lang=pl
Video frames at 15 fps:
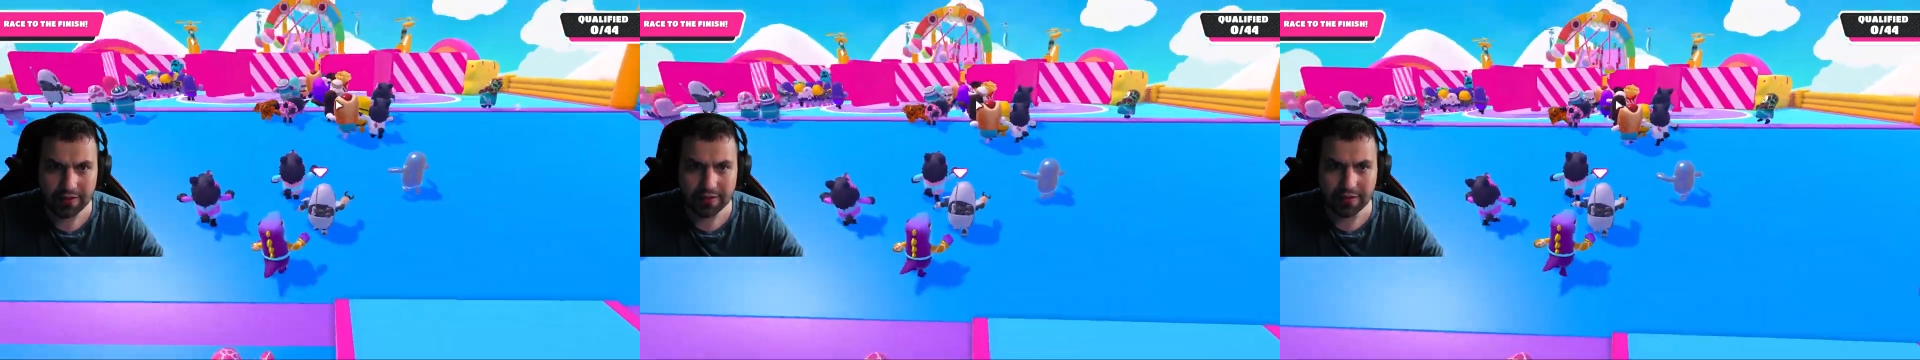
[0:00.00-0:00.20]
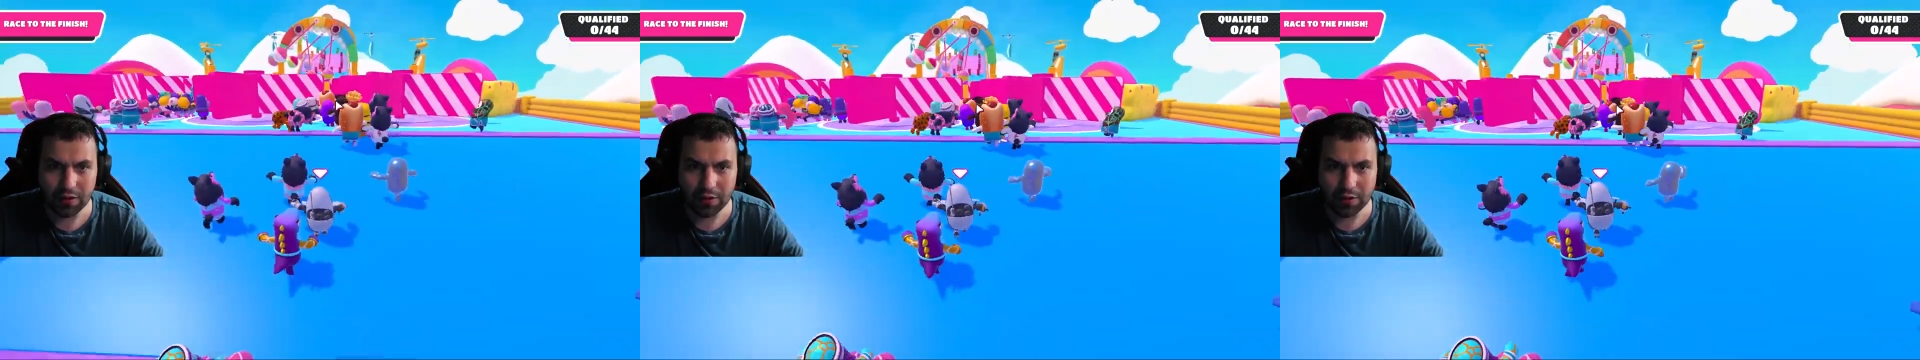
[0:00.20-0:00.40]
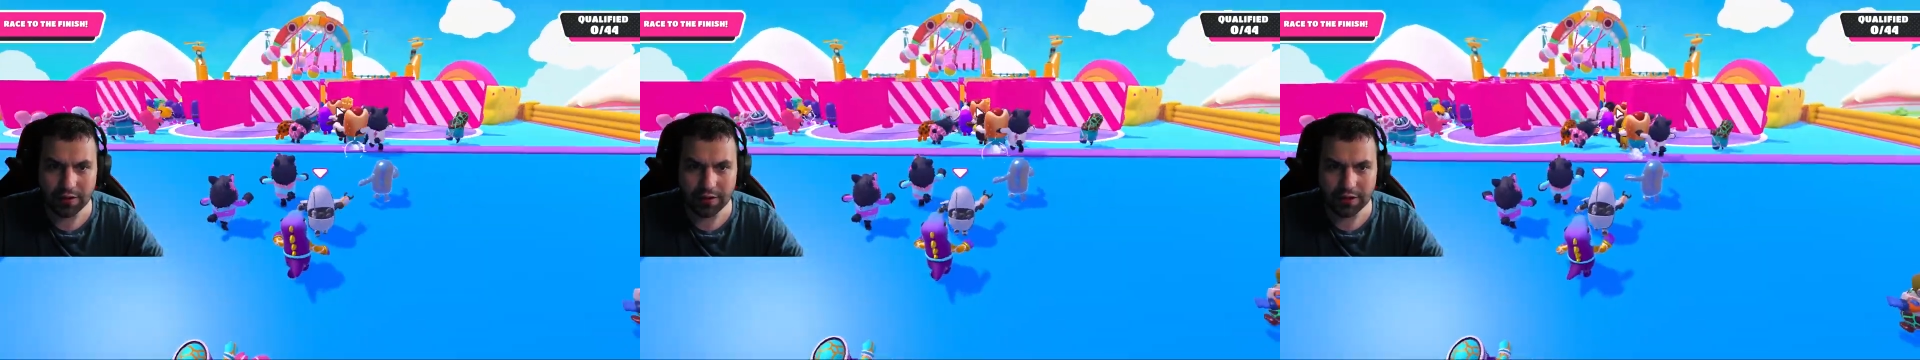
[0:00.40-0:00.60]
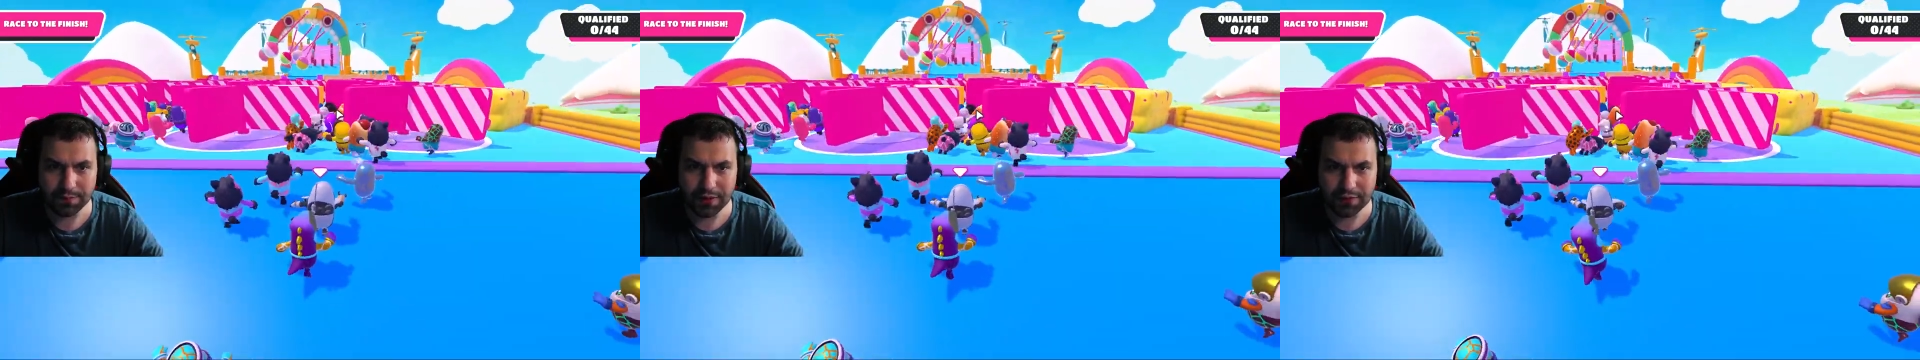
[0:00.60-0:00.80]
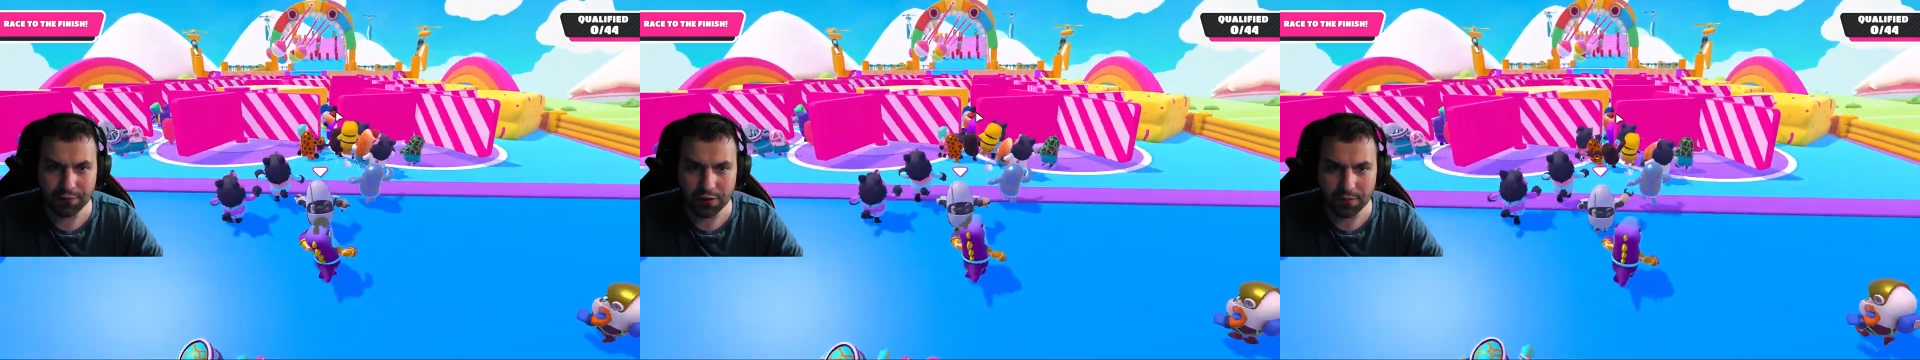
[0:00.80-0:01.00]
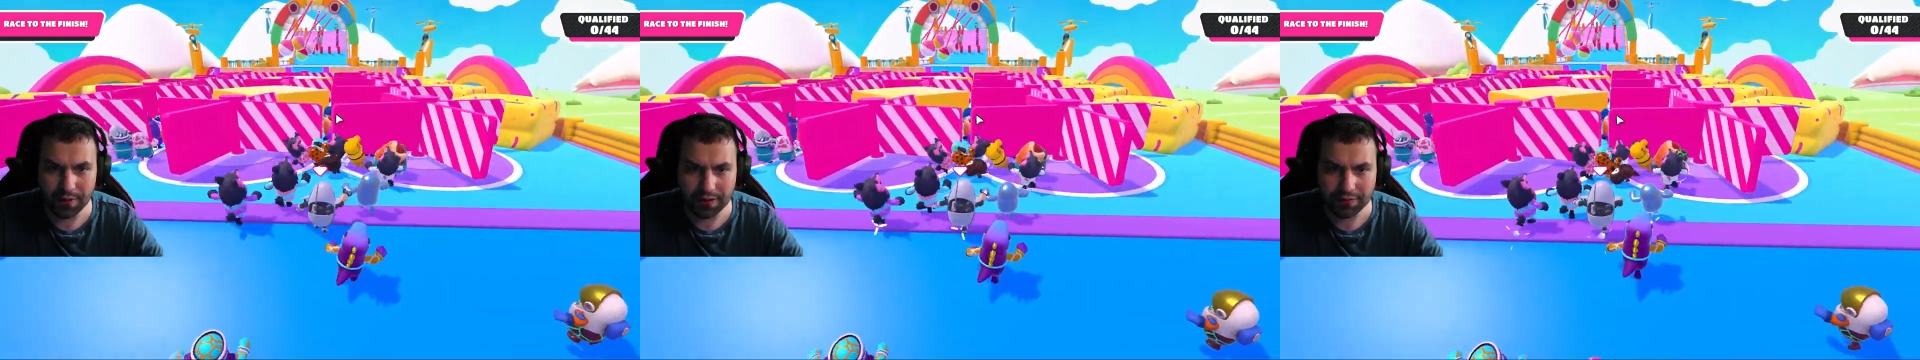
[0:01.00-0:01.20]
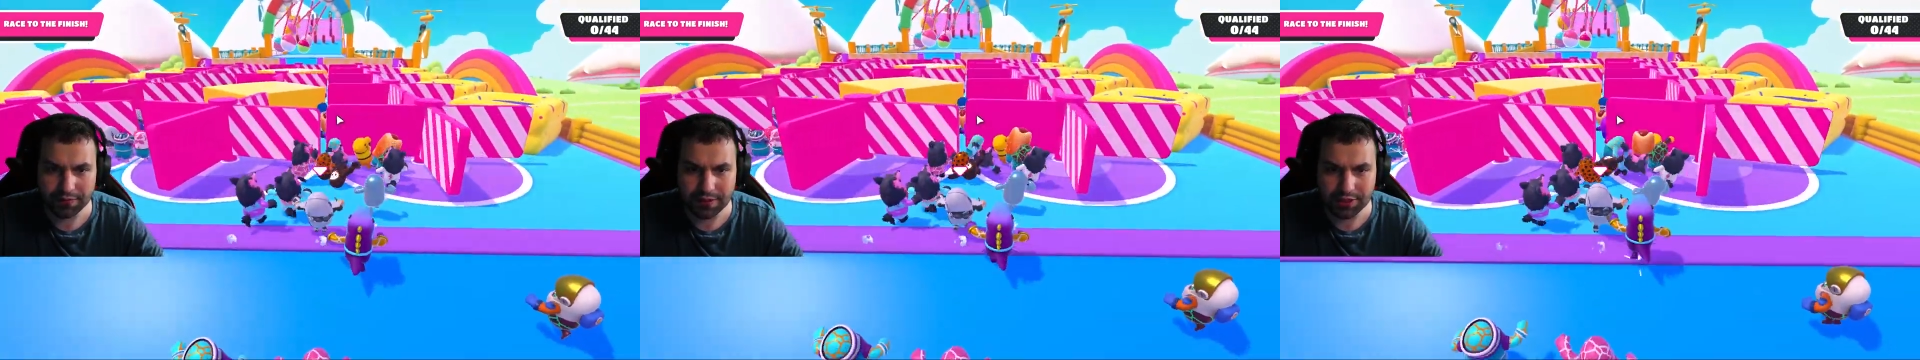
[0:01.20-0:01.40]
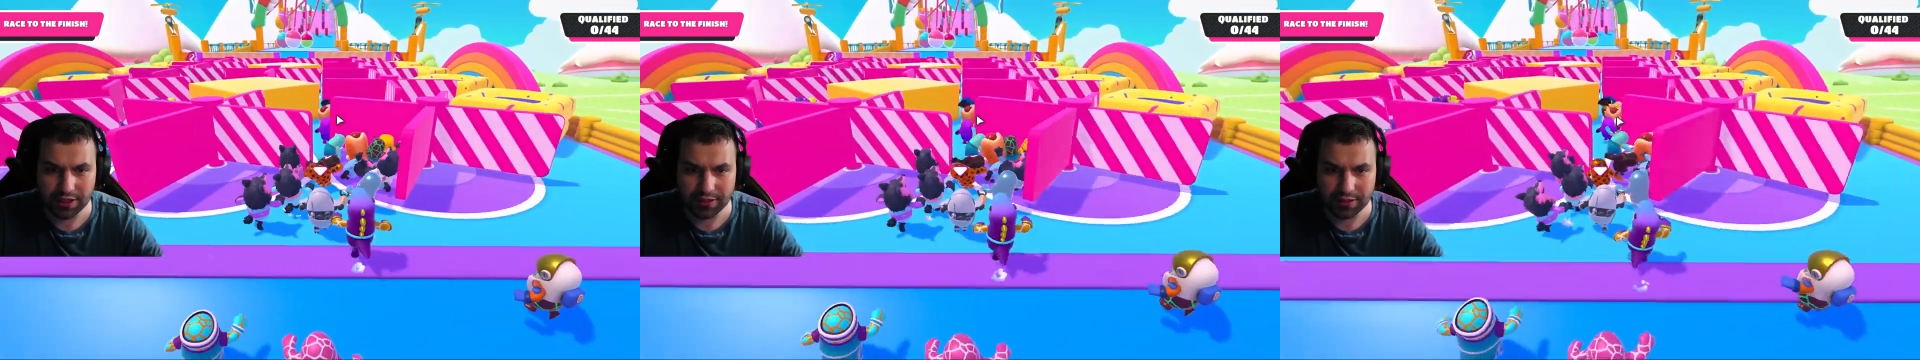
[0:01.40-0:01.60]
o, na tych platformach, w
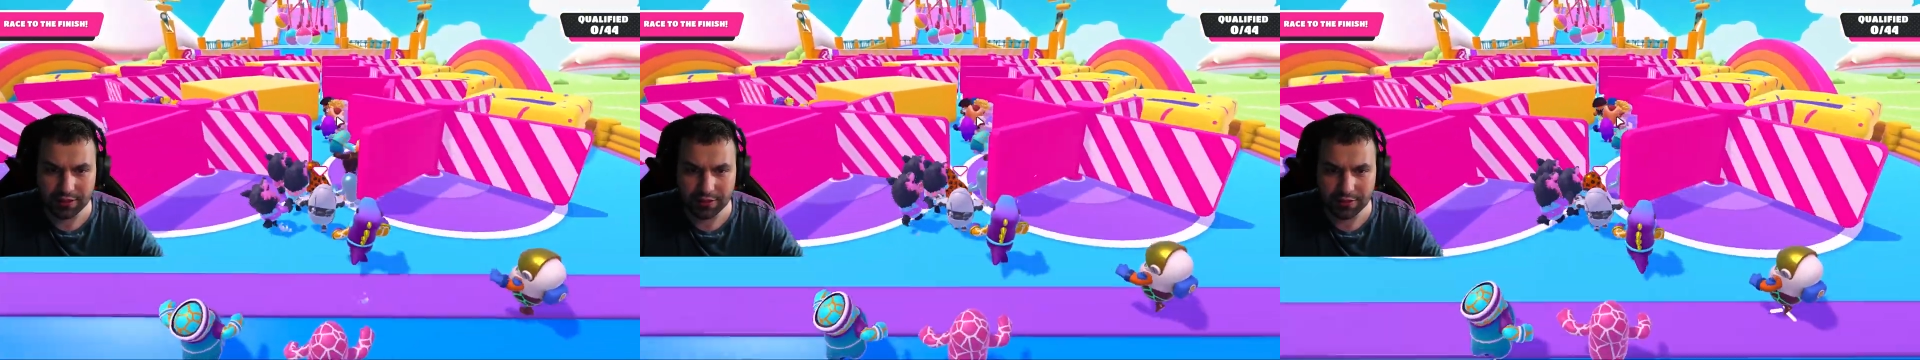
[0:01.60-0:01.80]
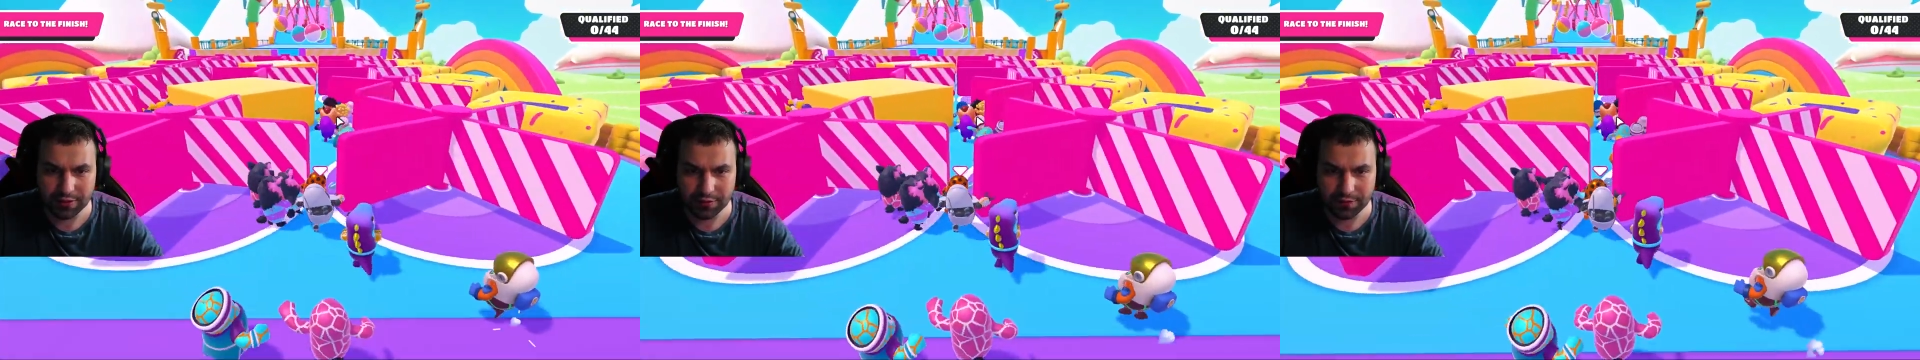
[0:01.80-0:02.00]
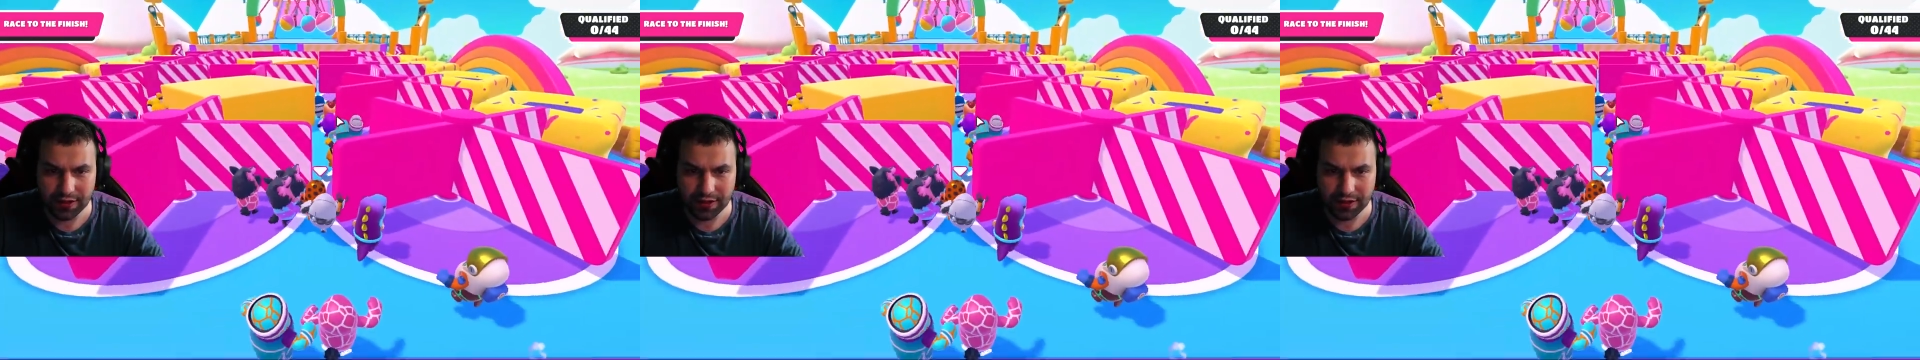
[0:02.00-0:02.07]
sensie na tych y,